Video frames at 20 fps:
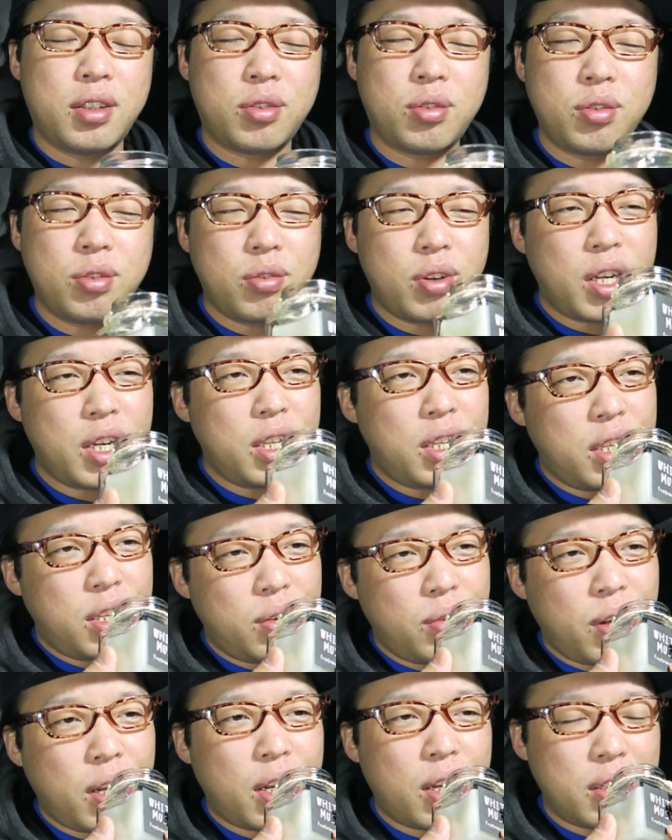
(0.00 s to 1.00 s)
その割
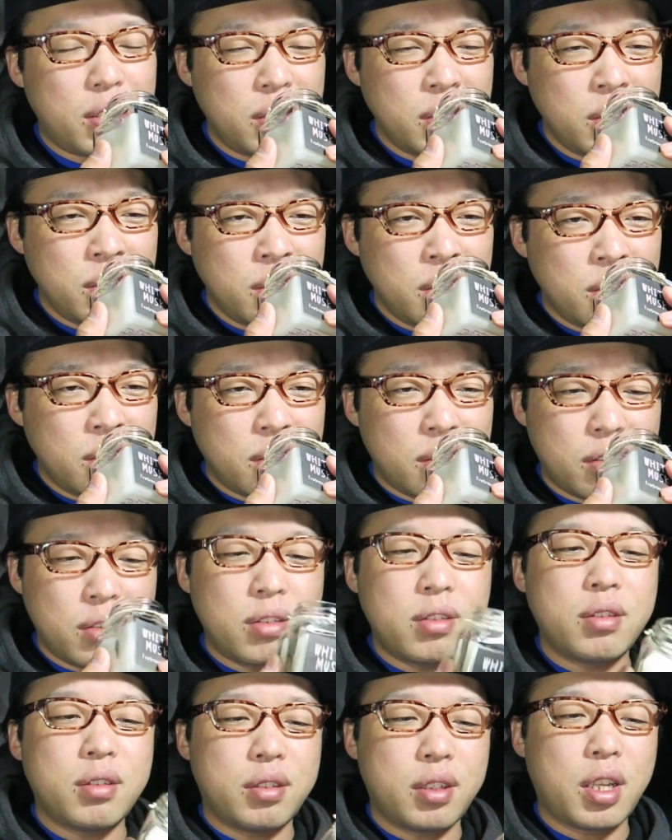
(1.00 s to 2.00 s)
には、
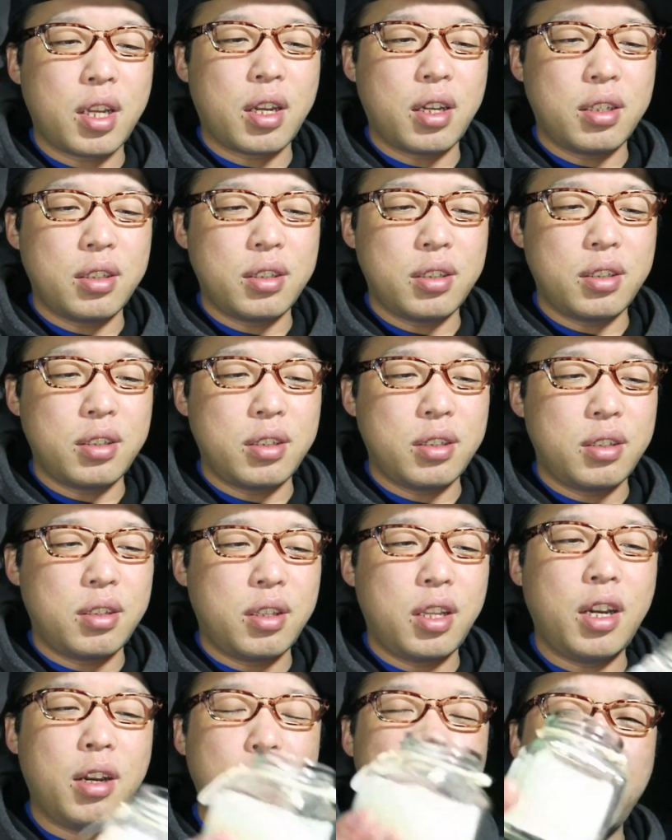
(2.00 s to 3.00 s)
うんって感じ。
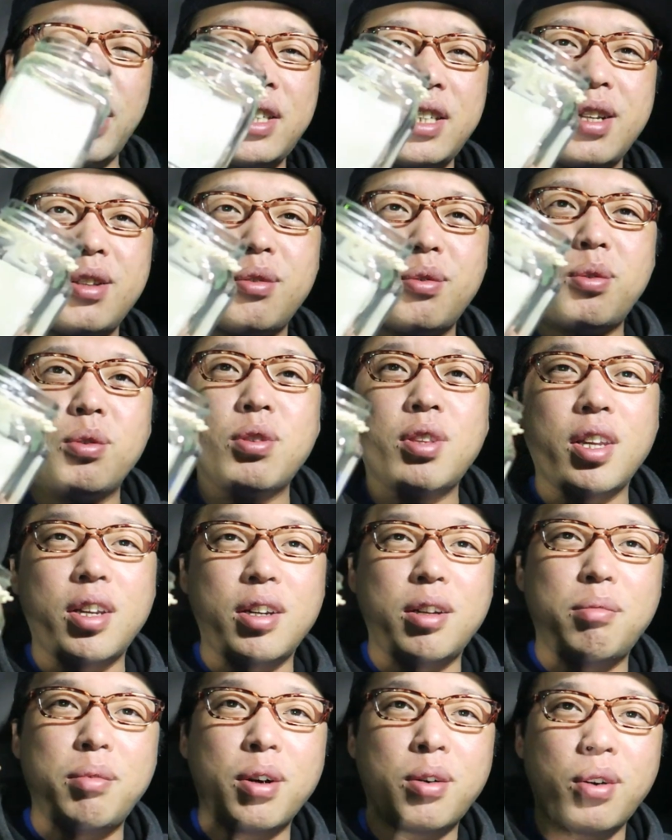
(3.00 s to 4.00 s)
なんかめっちゃ残っ
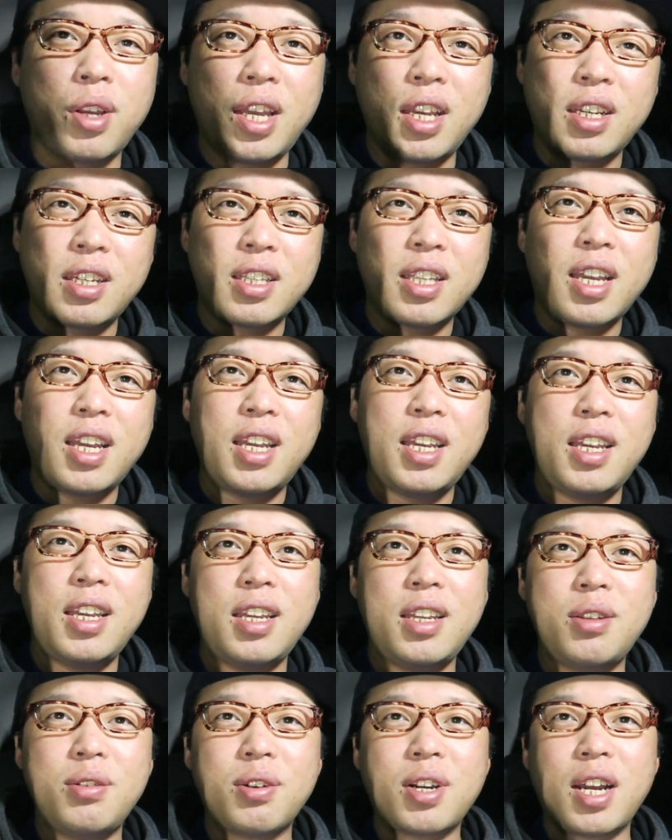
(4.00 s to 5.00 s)
てる。まあこれ液
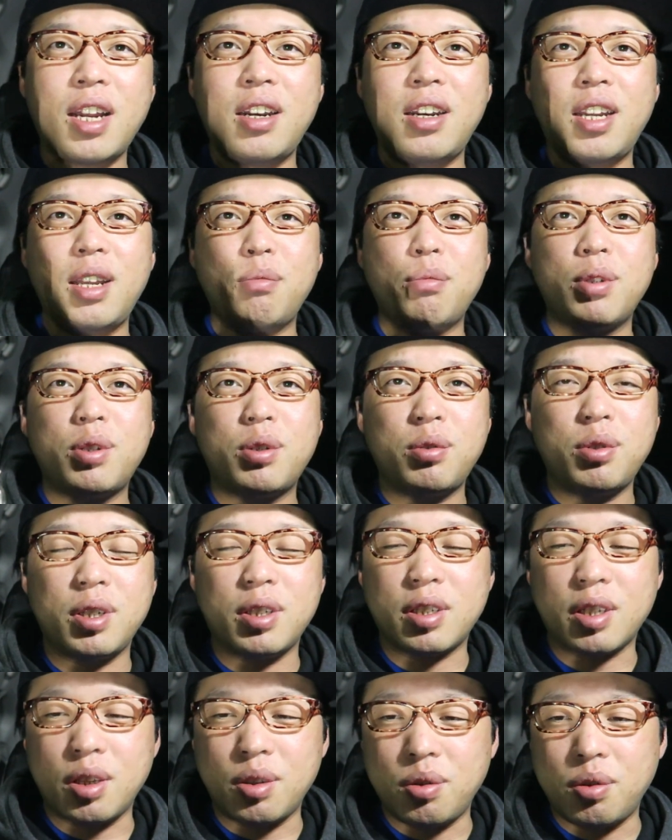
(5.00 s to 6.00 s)
体の関連もそう
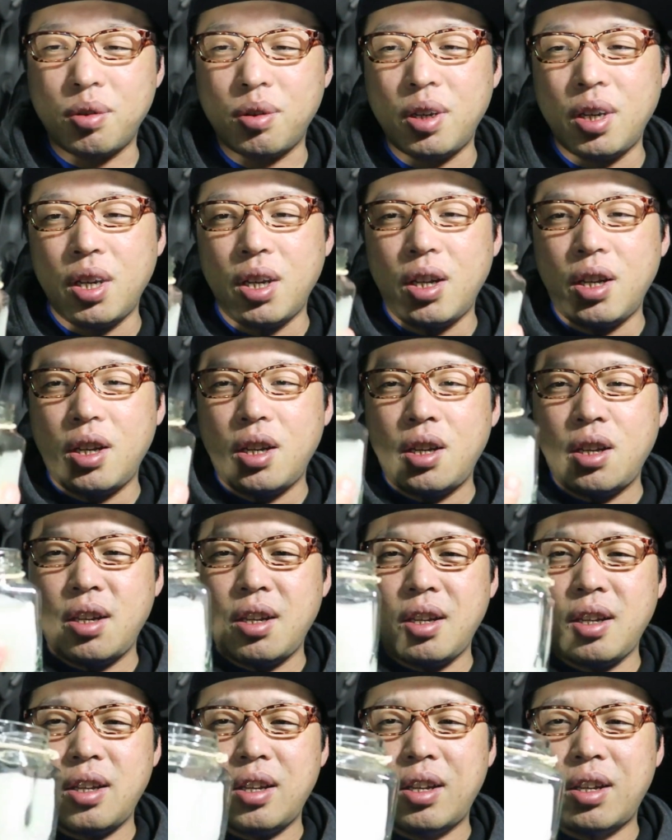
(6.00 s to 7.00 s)
ですけど、
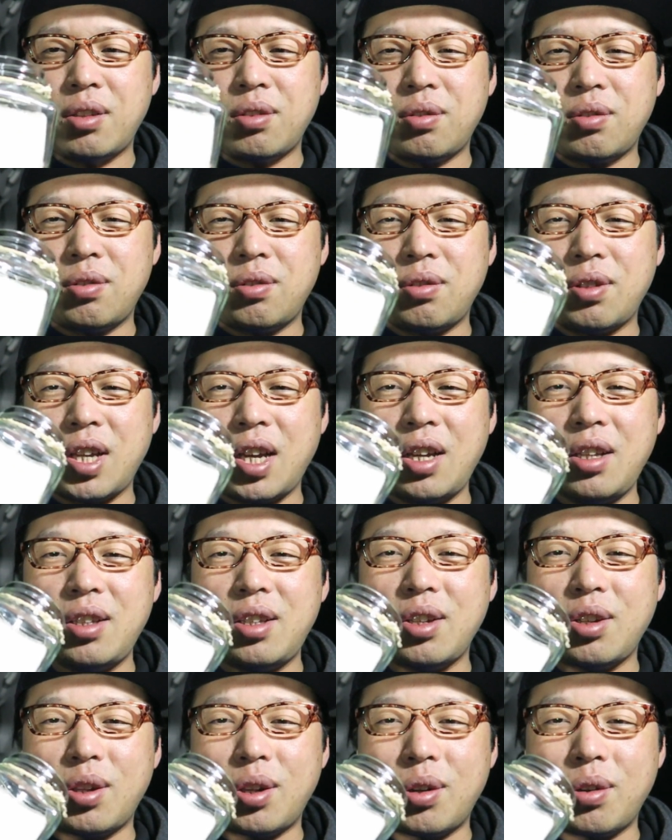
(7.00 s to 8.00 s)
あのー、な
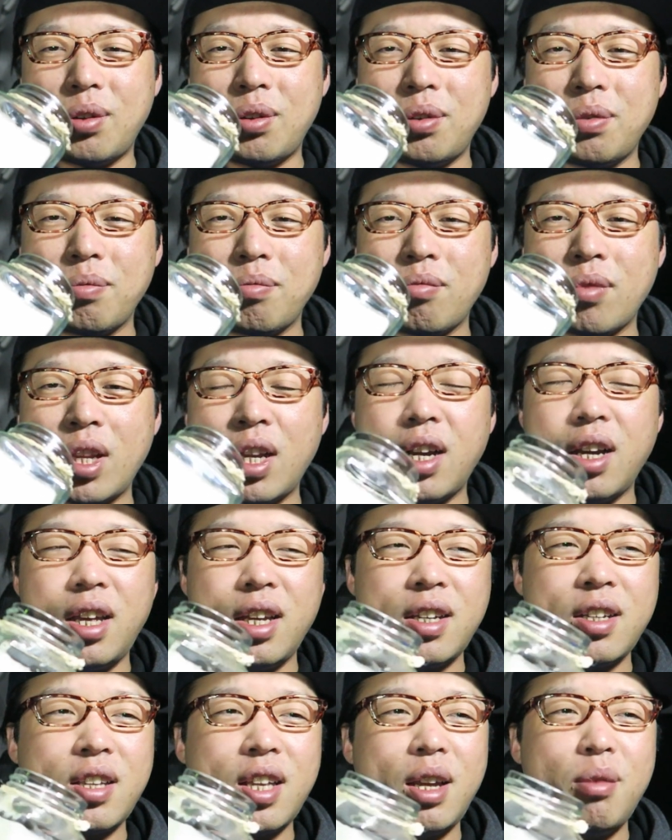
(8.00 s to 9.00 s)
んて言うんだろう。だか
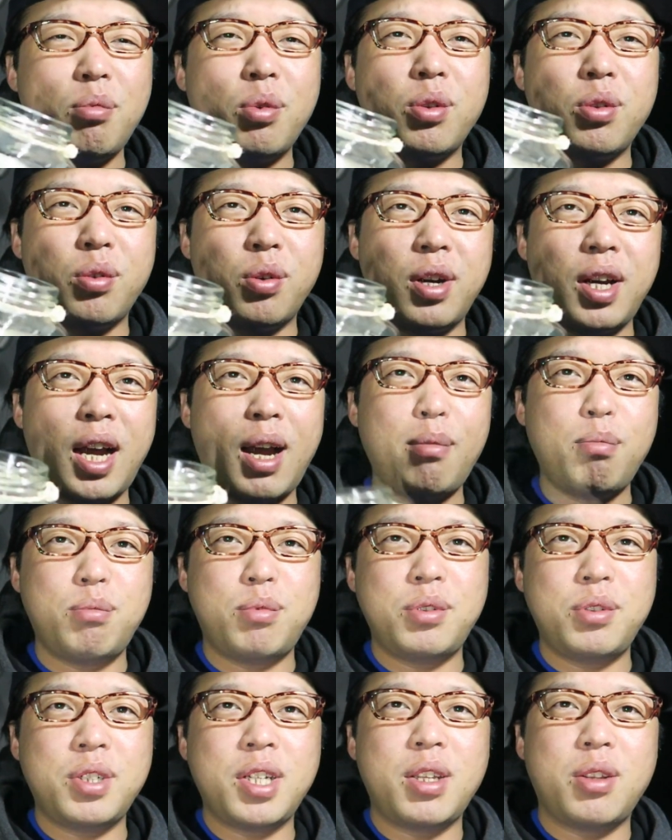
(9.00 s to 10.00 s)
ら液体もうの
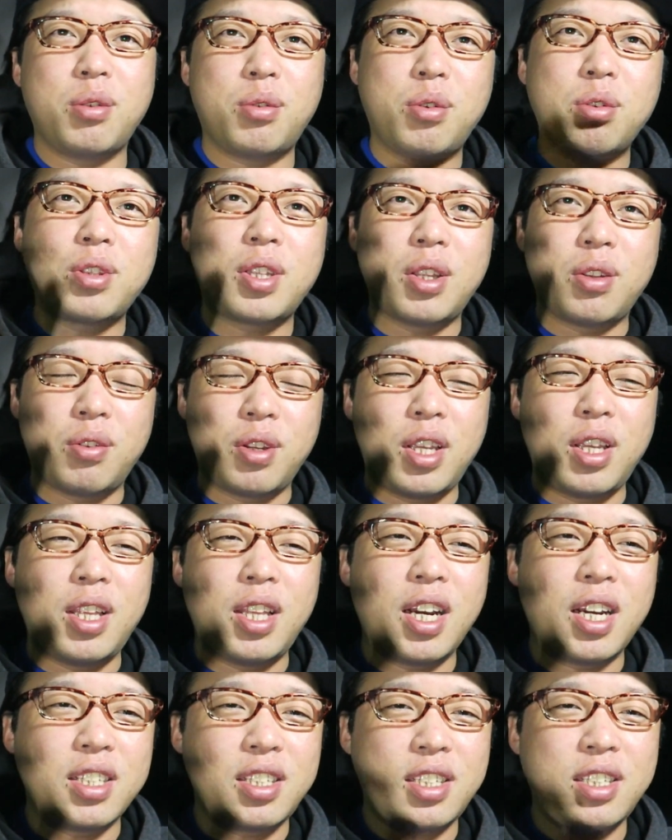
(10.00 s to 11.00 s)
半分ぐらい残ってるの
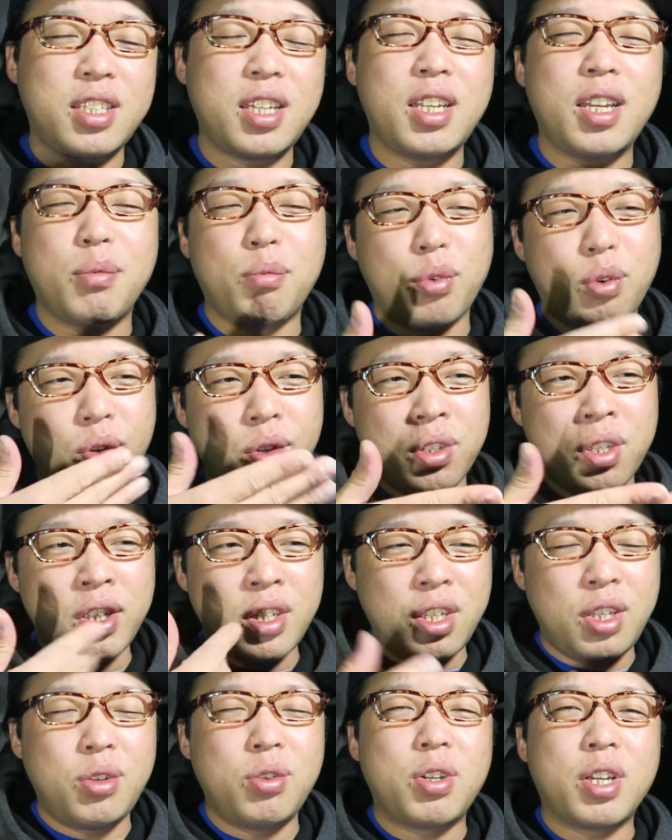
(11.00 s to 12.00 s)
に、なんか実際にはもう
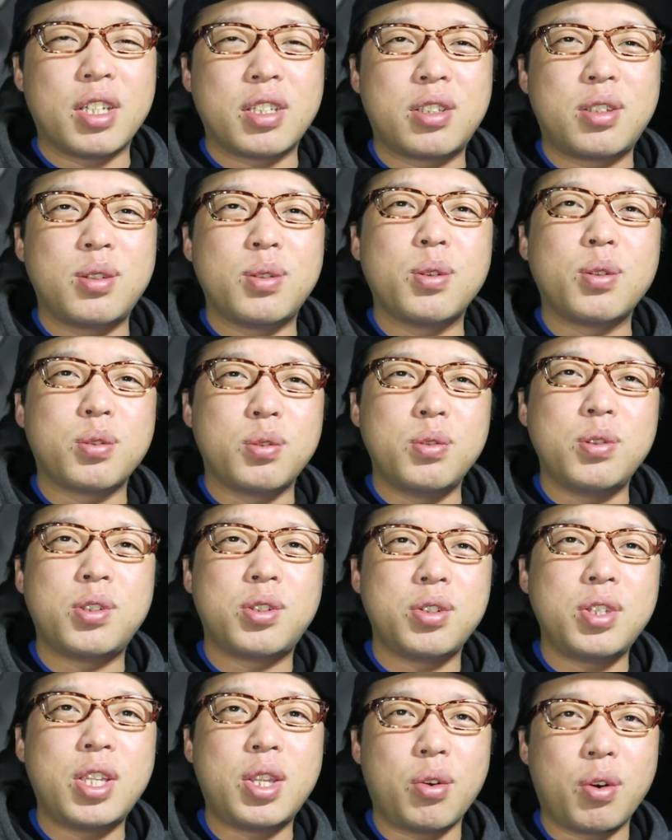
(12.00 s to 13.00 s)
匂いがすごく
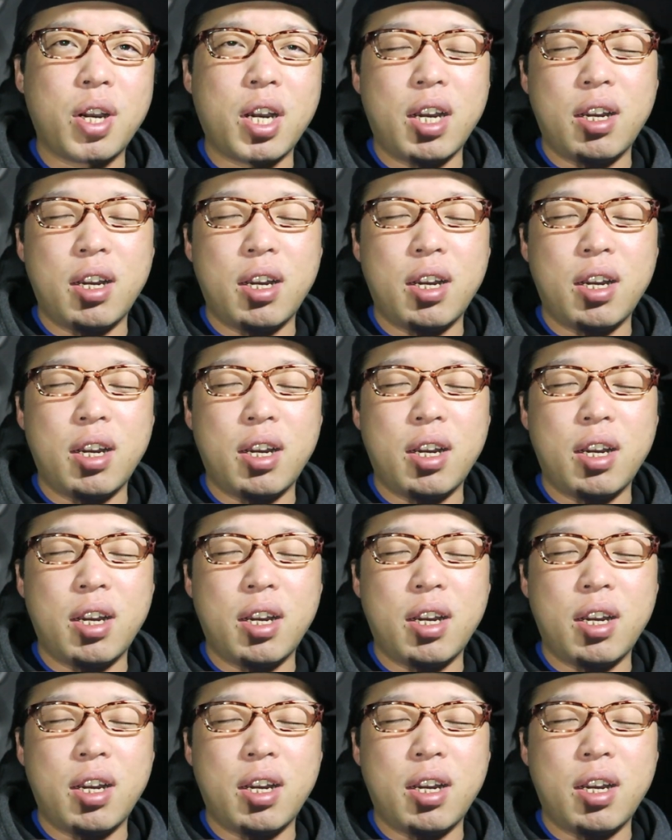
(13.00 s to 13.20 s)
薄いと